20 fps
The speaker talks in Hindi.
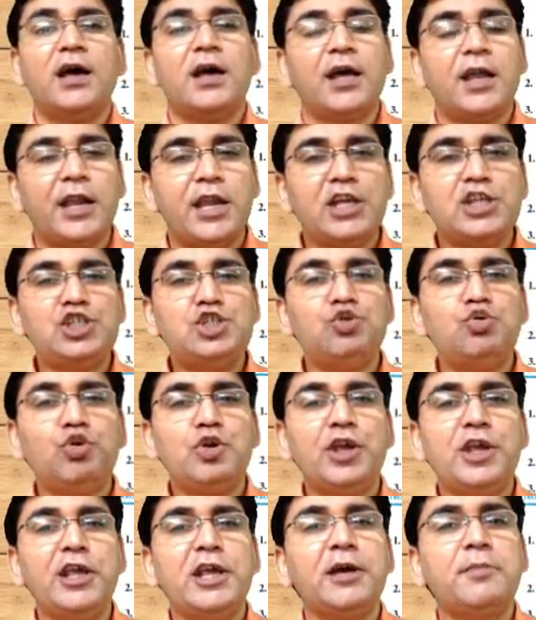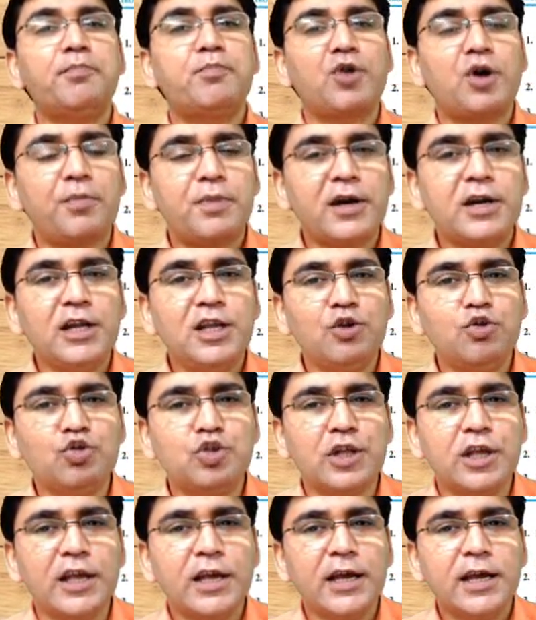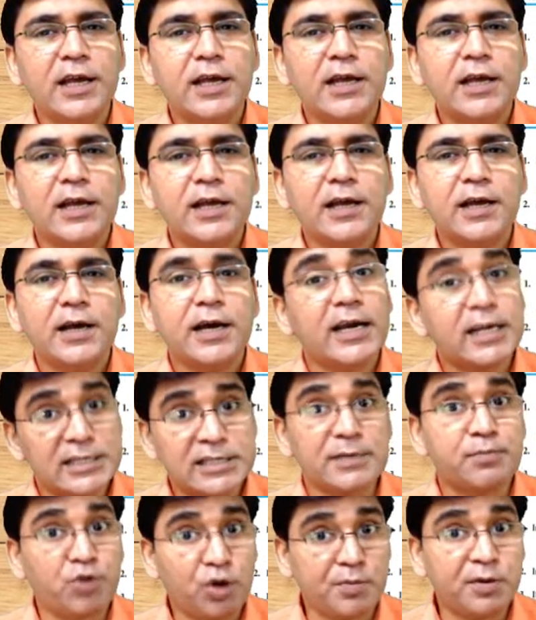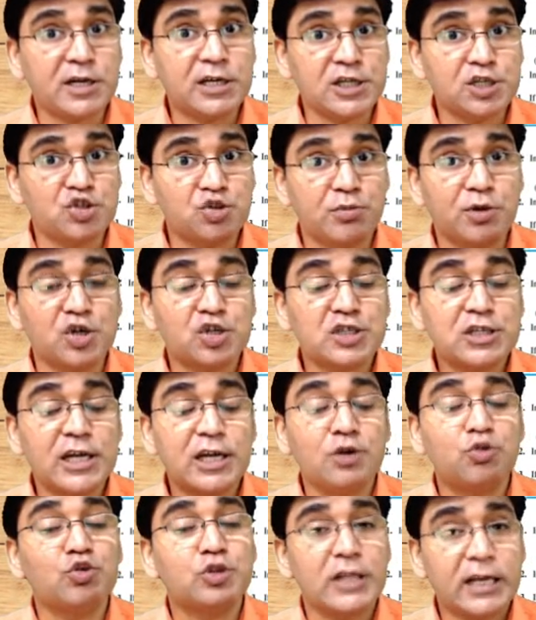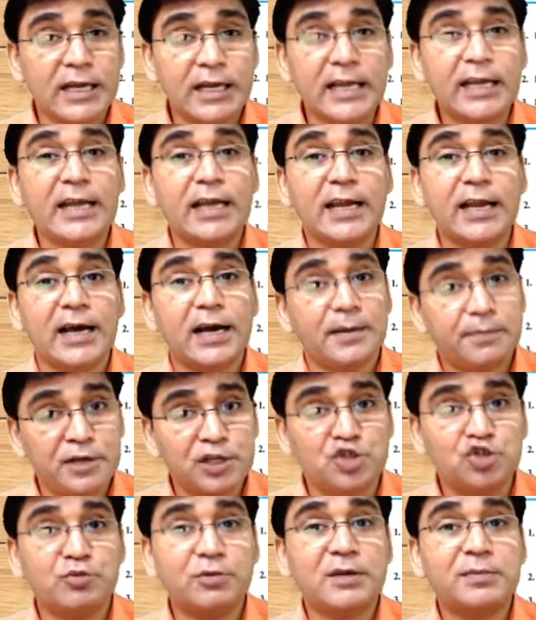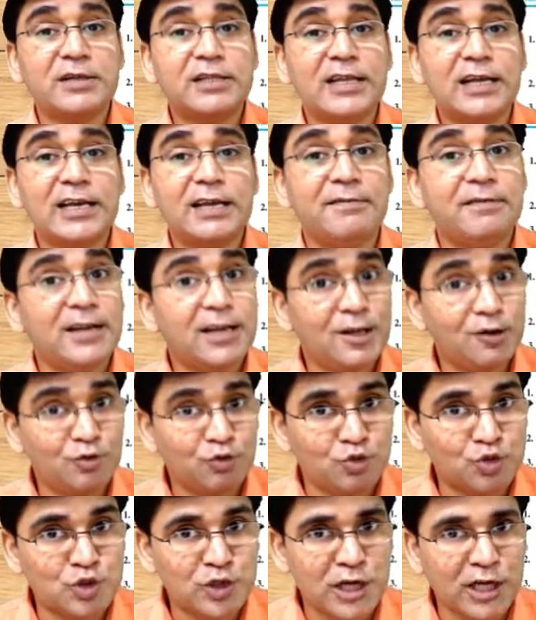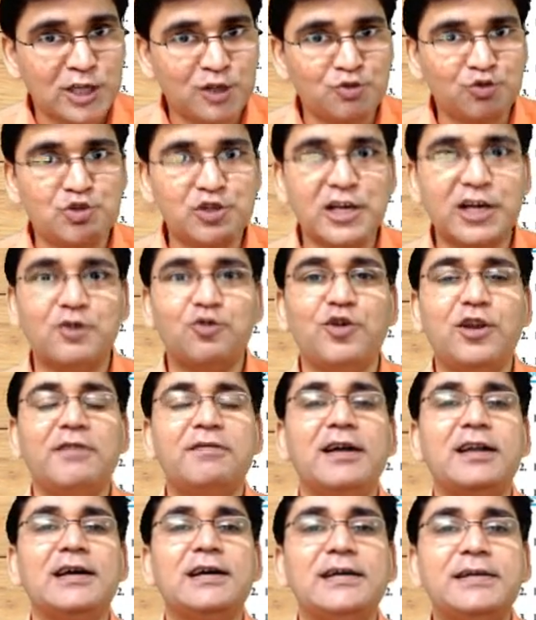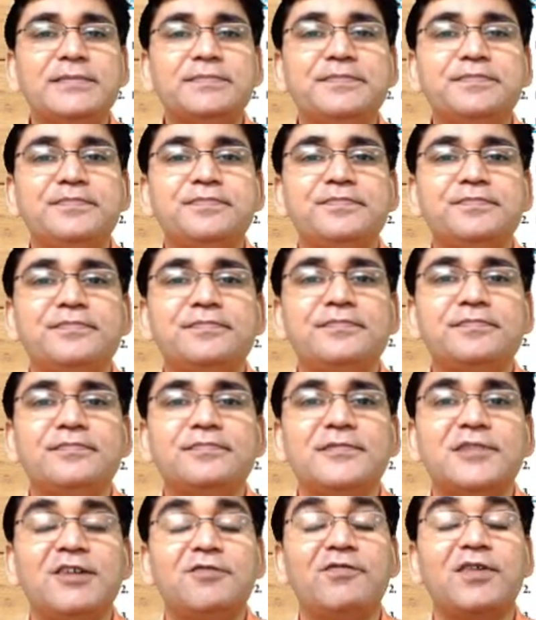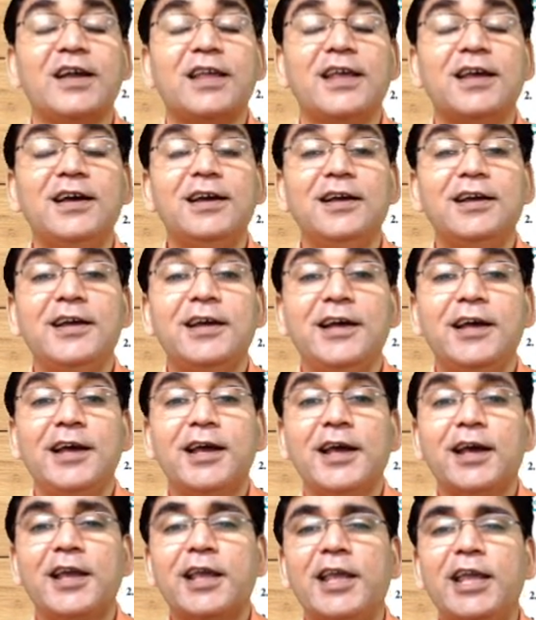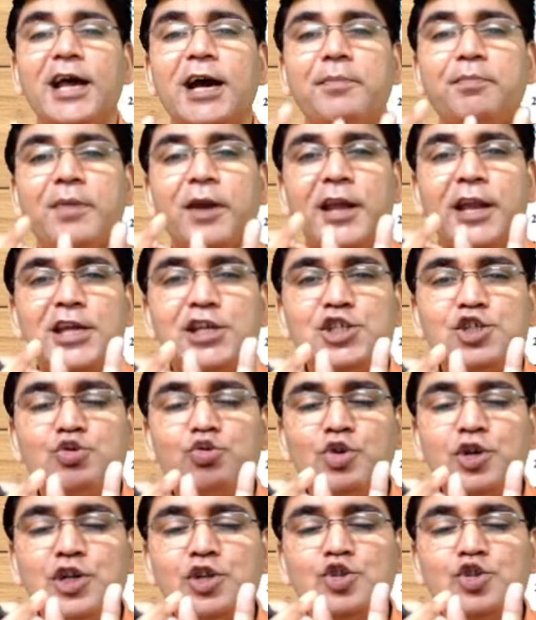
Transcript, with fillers: रेशियो की एक प्रॉपर्टी होती है ऐसे प्रॉपर्टीज तो बहुत सारे होते हैं लेकिन अभी जो मैं बताने वाला हूं उसका यूज यहां होने वाला है वह यह कि आप रेशियो के